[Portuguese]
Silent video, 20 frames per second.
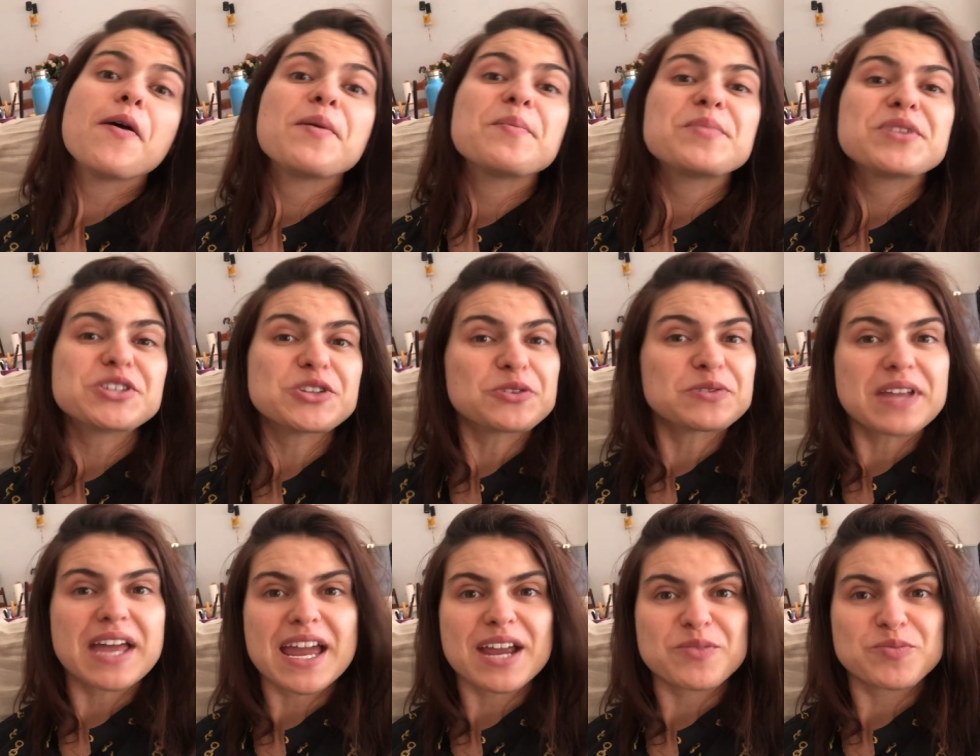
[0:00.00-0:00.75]
mas
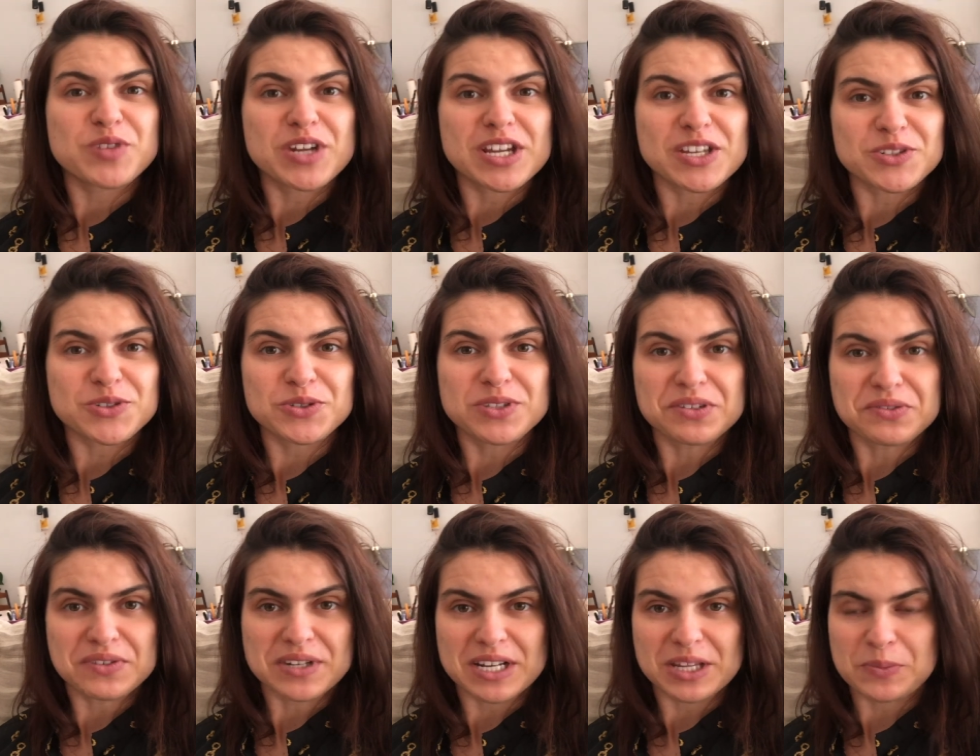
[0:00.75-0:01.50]
não tenho porque é
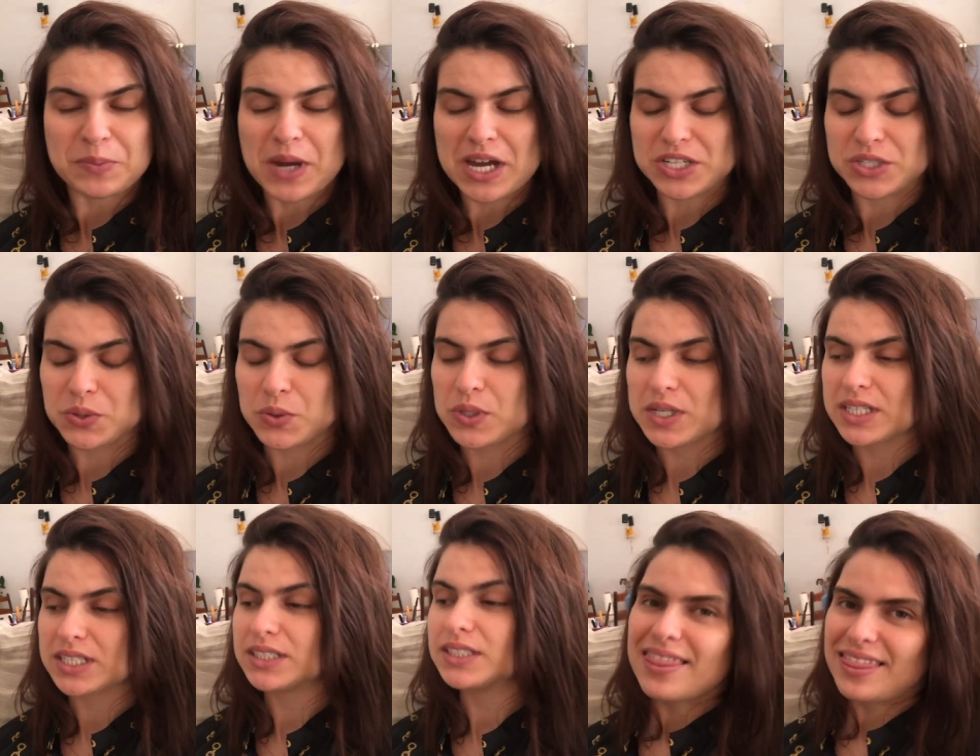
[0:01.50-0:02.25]
segunda-feira de
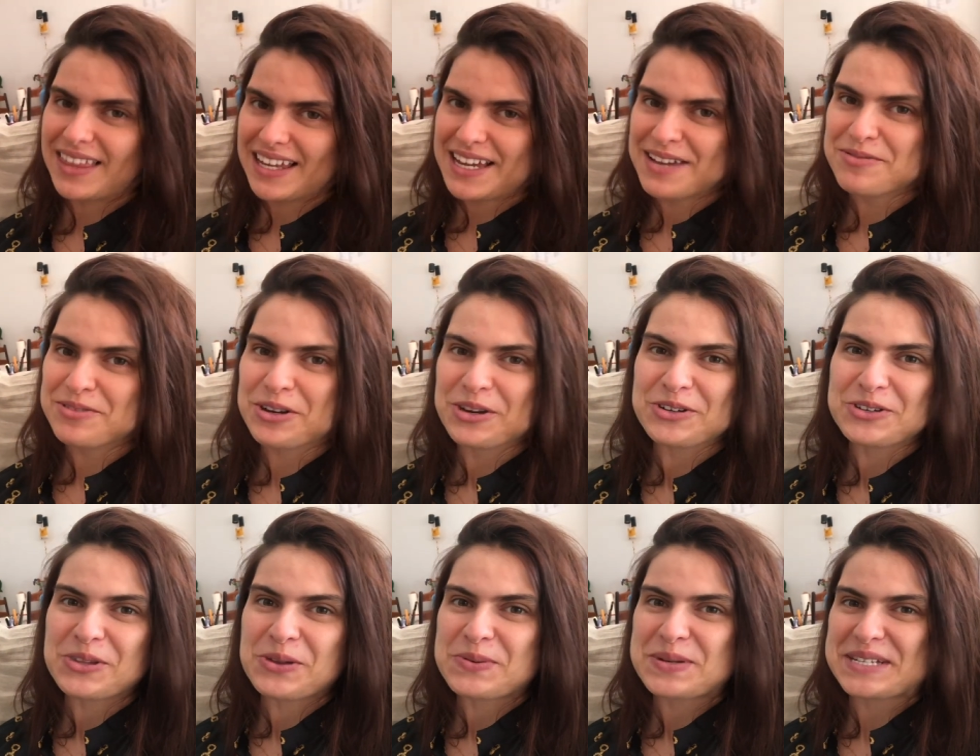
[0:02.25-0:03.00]
Páscoa. Digamos que
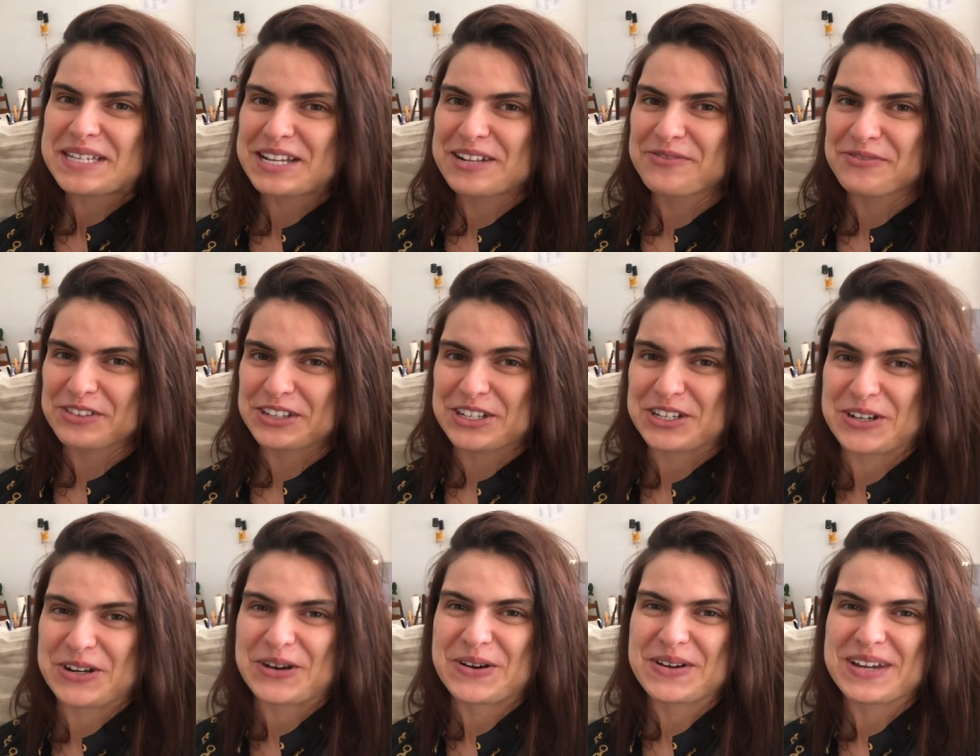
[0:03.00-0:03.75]
eu estou bastante
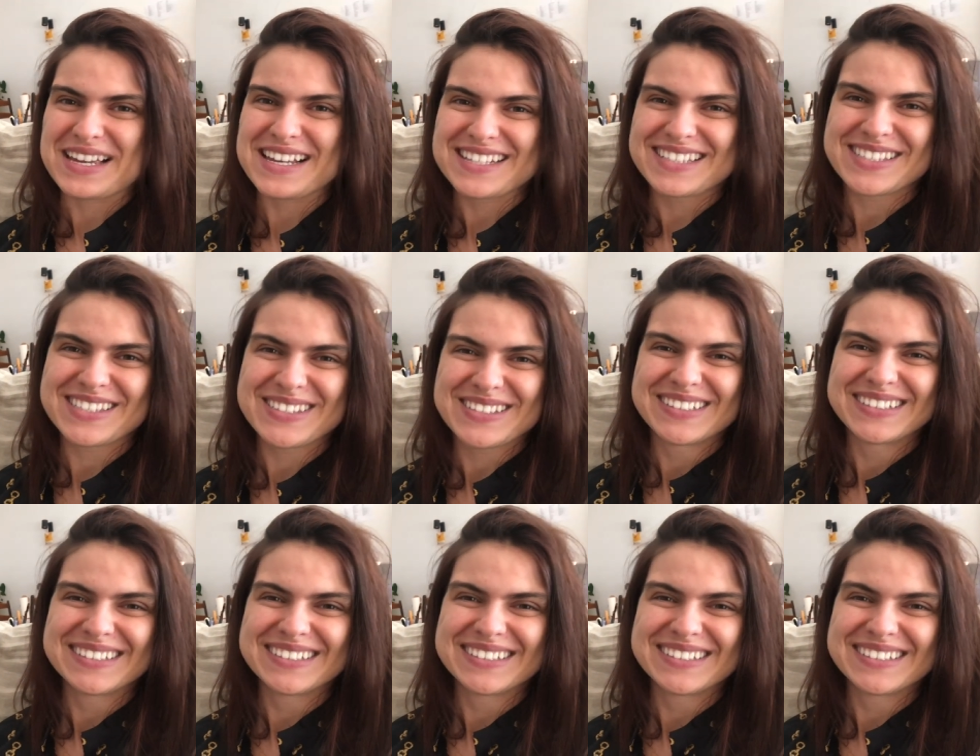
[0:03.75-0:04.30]
feliz com isso.